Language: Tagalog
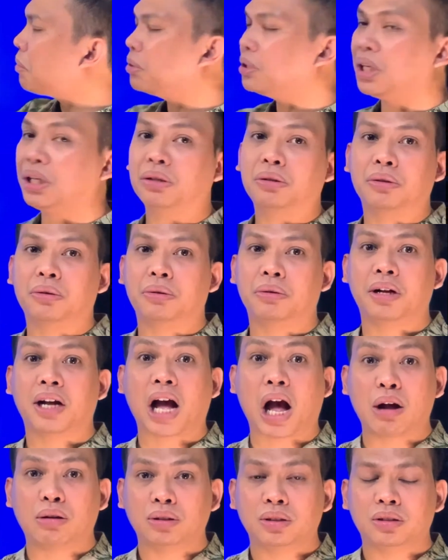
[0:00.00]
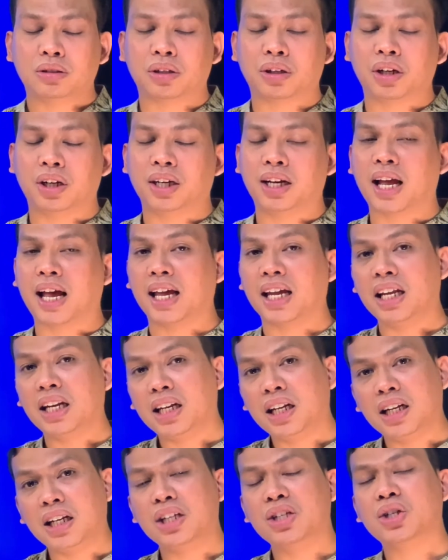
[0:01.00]
ako ditong counter na
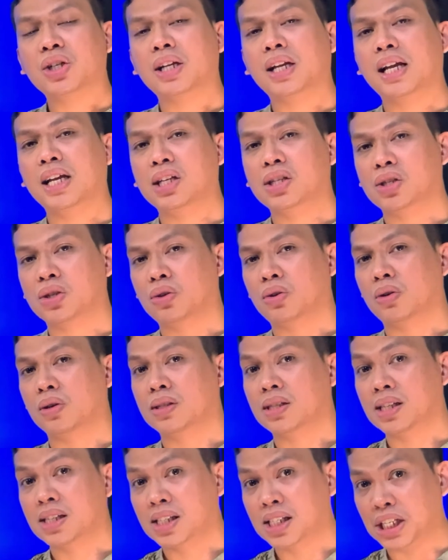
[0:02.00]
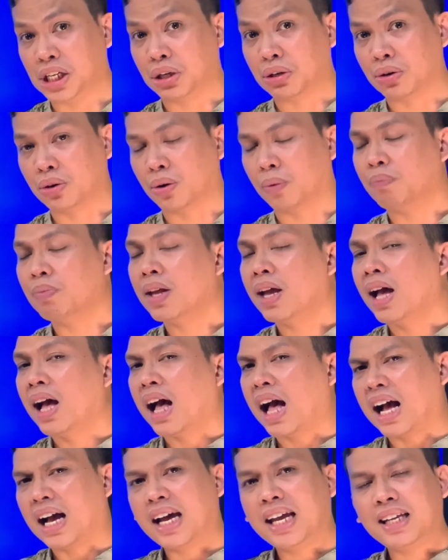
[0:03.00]
initialize ko sa 0.
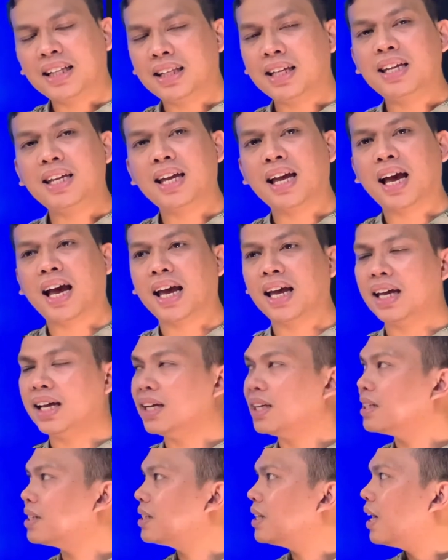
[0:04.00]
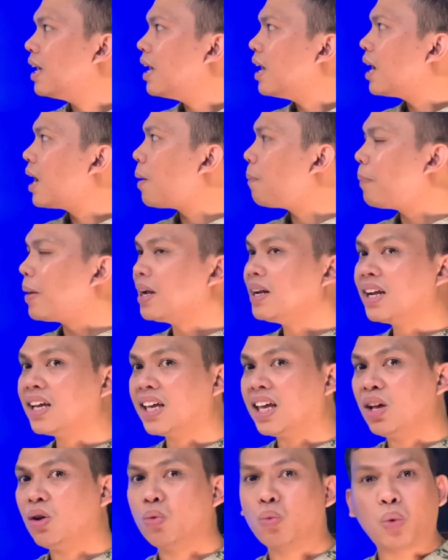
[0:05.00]
Ang idea is, kapag
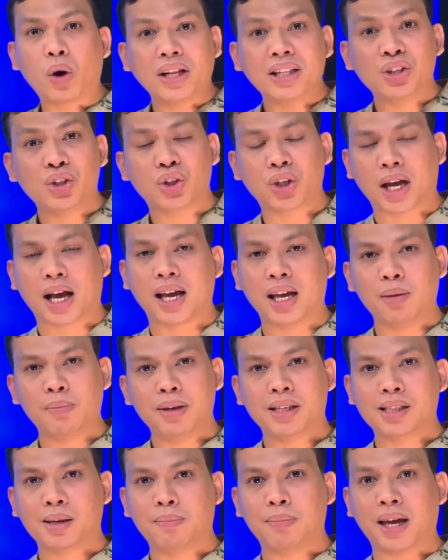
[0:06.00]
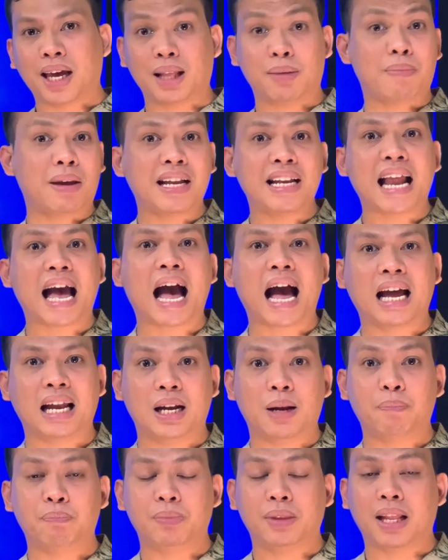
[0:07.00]
naging 1 siya, ibig sabihin may
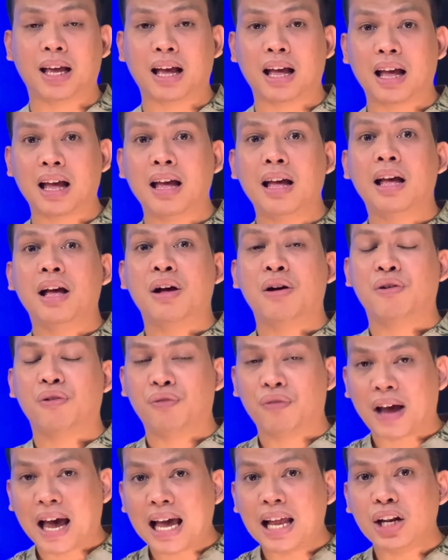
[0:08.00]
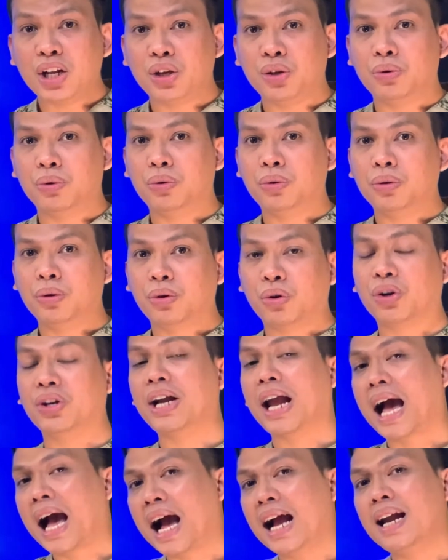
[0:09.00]
nahanap na value
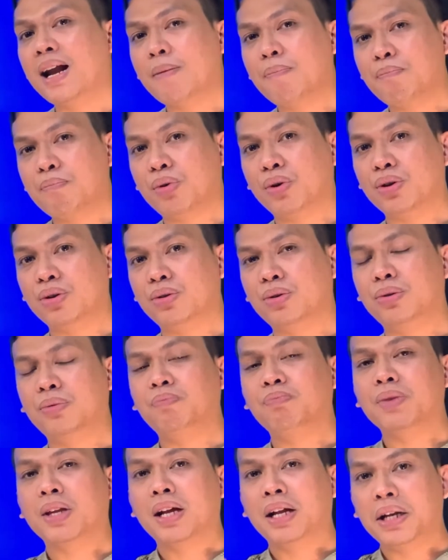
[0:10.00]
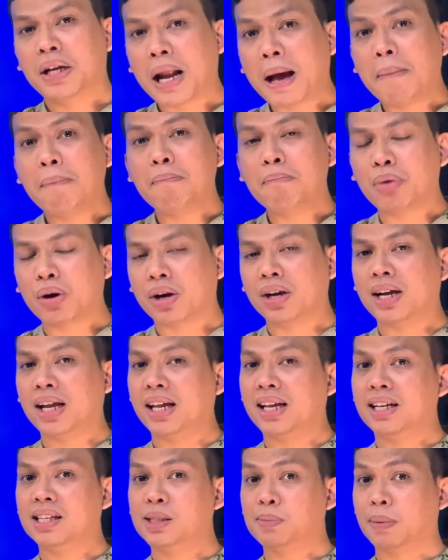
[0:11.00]
or nahanap mo yung number na
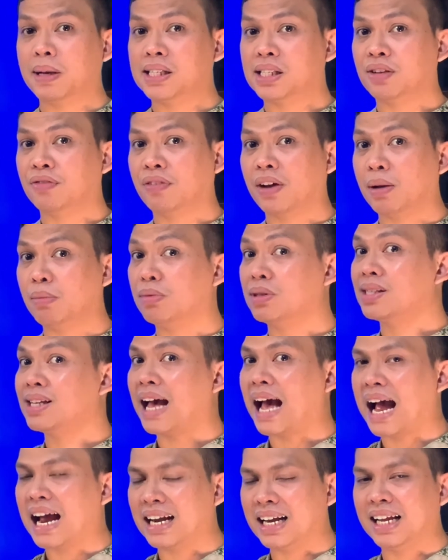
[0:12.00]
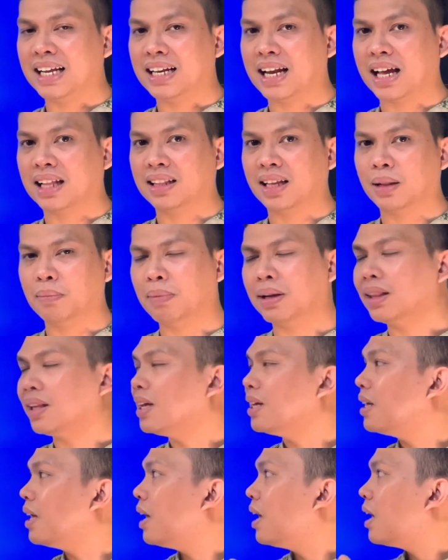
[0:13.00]
in-specify mo sa array natin.
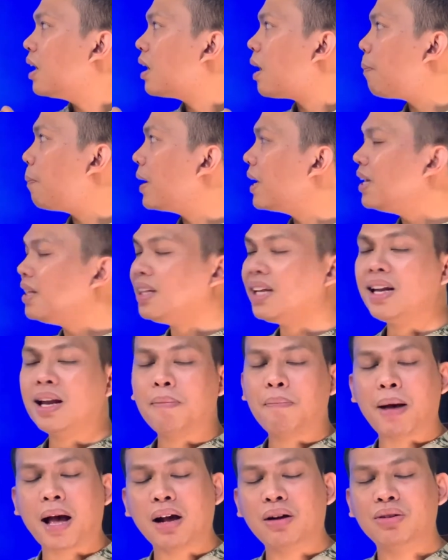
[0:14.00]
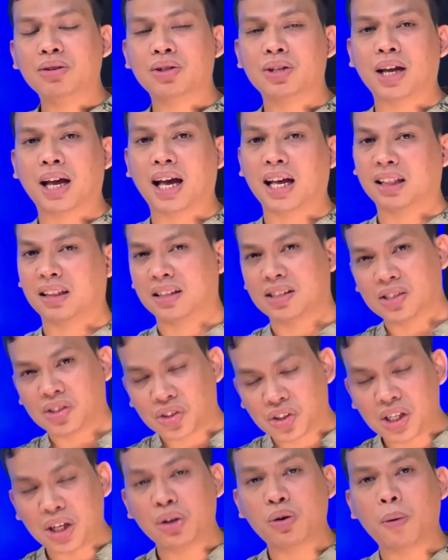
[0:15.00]
But kapag hindi na bago siya at
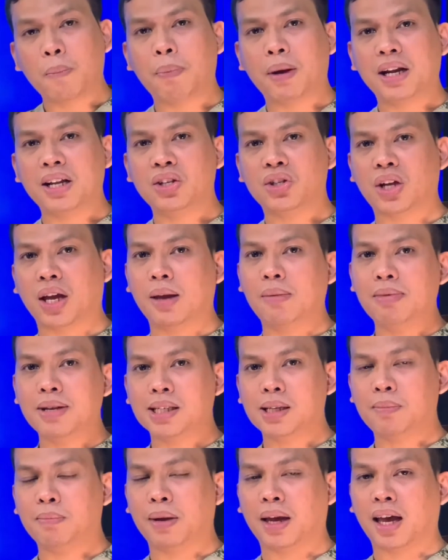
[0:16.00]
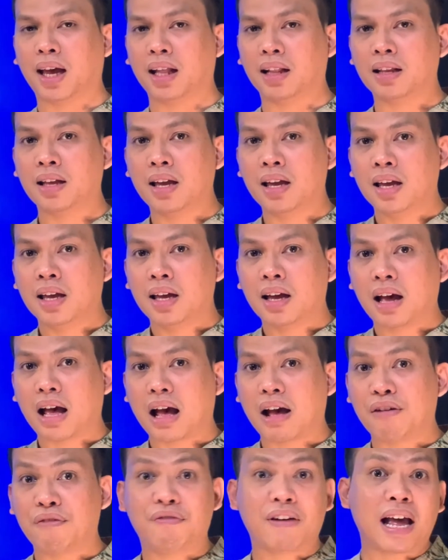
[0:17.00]
zero pa rin siya, ibig sabihin,
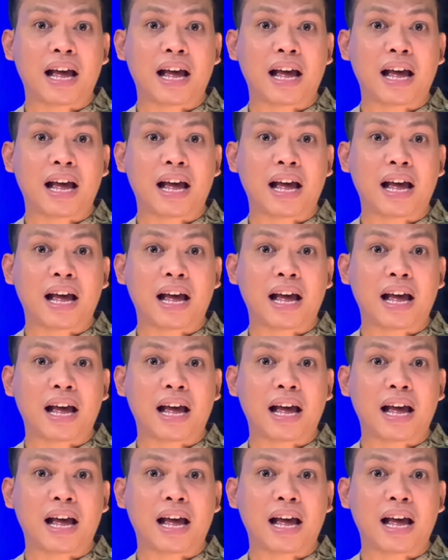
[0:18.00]
uh,